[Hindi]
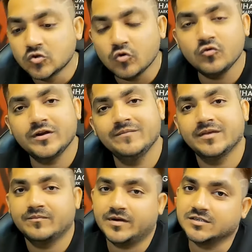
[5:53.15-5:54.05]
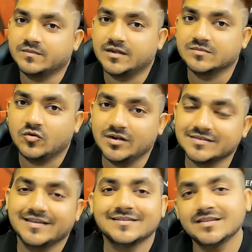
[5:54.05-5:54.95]
दोनों टीम के पांच पांच
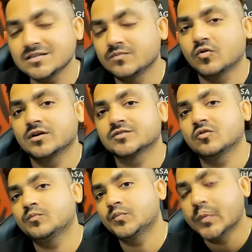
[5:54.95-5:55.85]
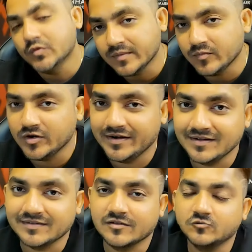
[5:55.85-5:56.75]
बॉलर्स हैं दस बॉलर्स को पूरा पूरा
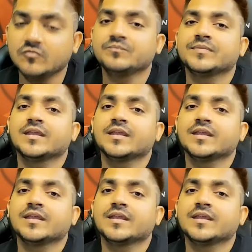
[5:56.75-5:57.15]
एनालिस करो